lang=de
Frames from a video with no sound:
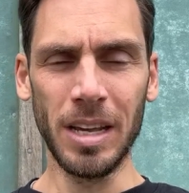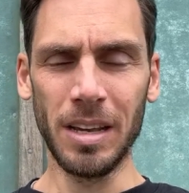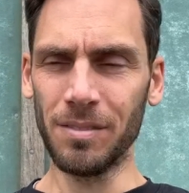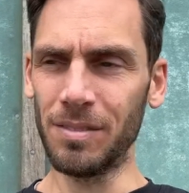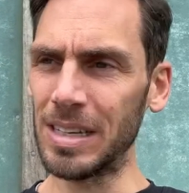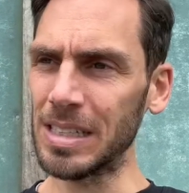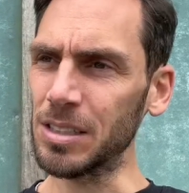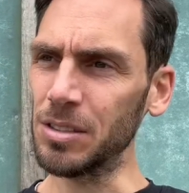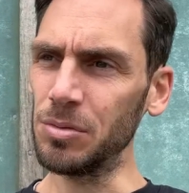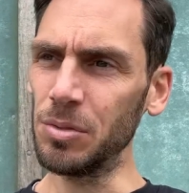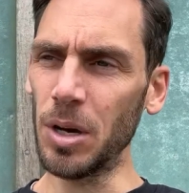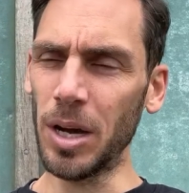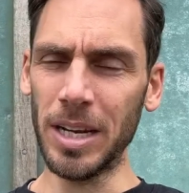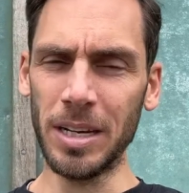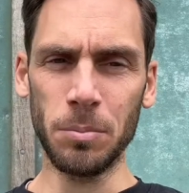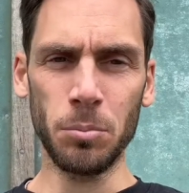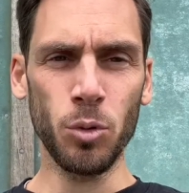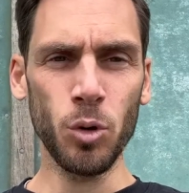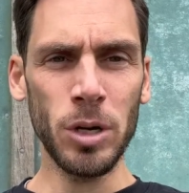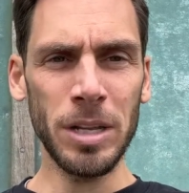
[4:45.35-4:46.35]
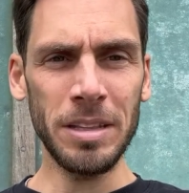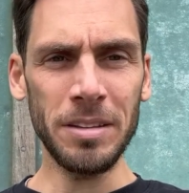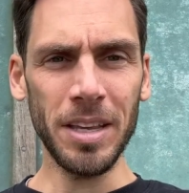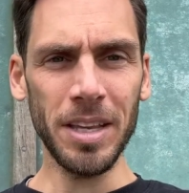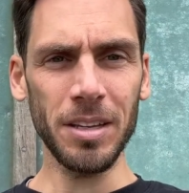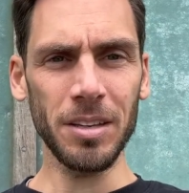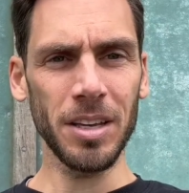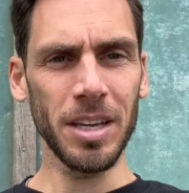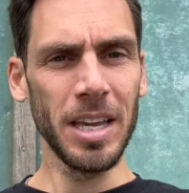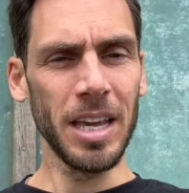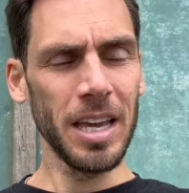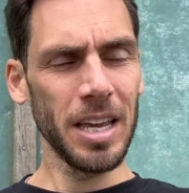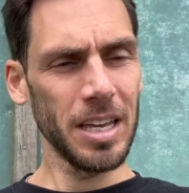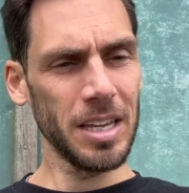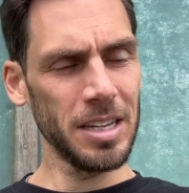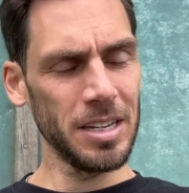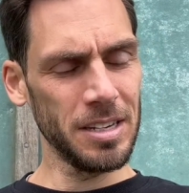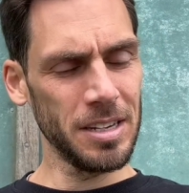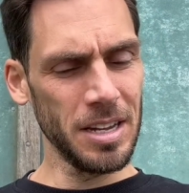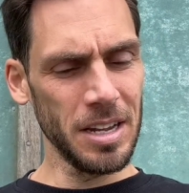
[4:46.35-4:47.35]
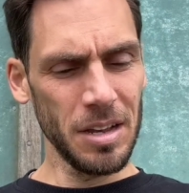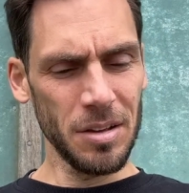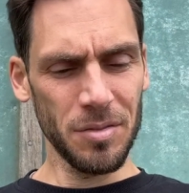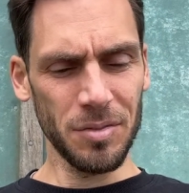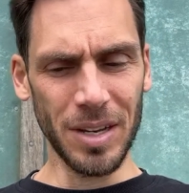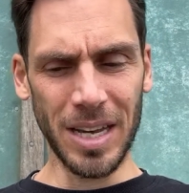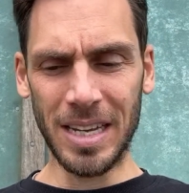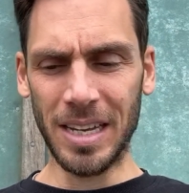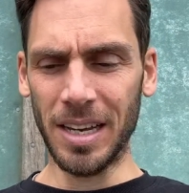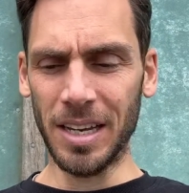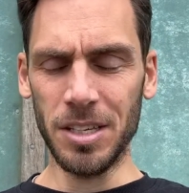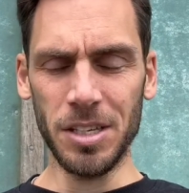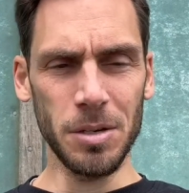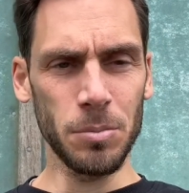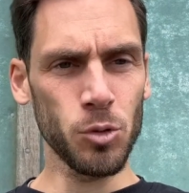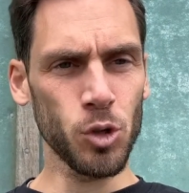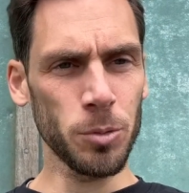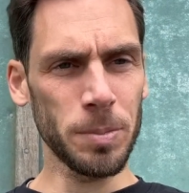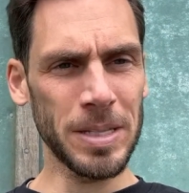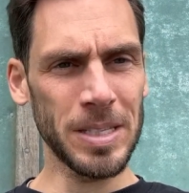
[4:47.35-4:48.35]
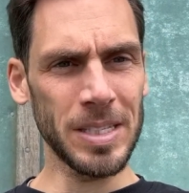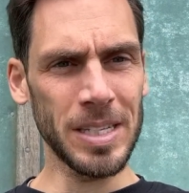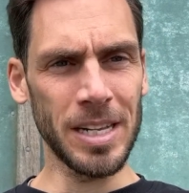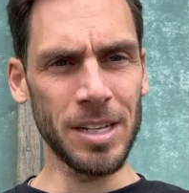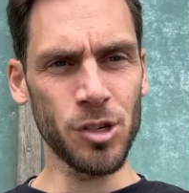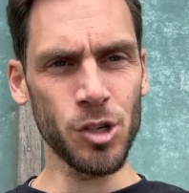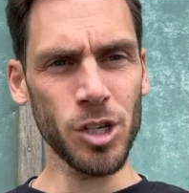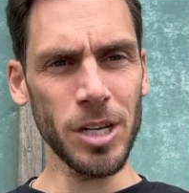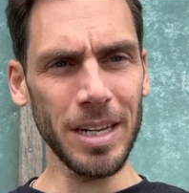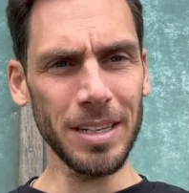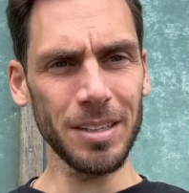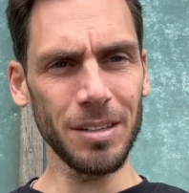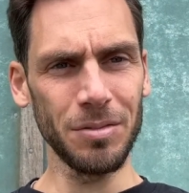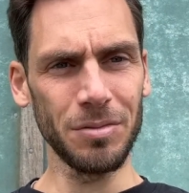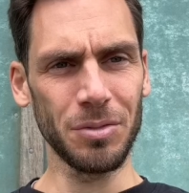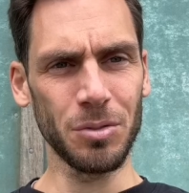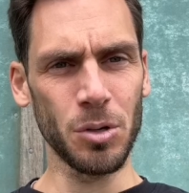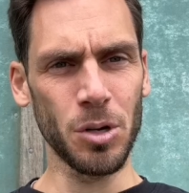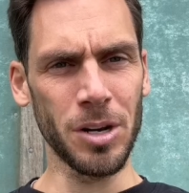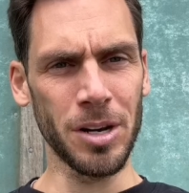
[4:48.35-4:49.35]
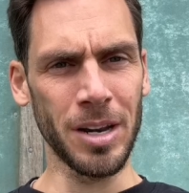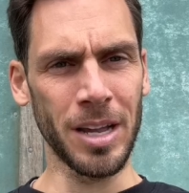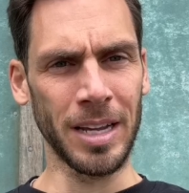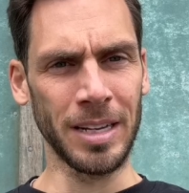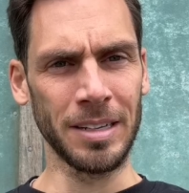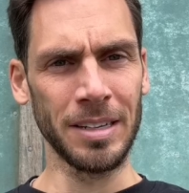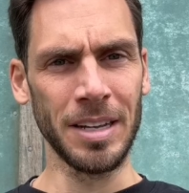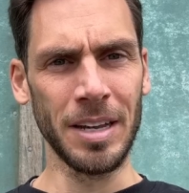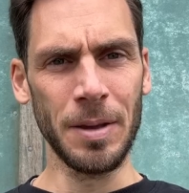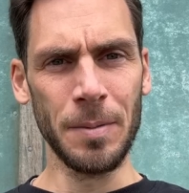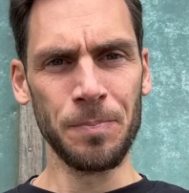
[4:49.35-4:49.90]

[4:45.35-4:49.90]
was für eine Politik in Frankreich im Speziellen stattgefunden hat.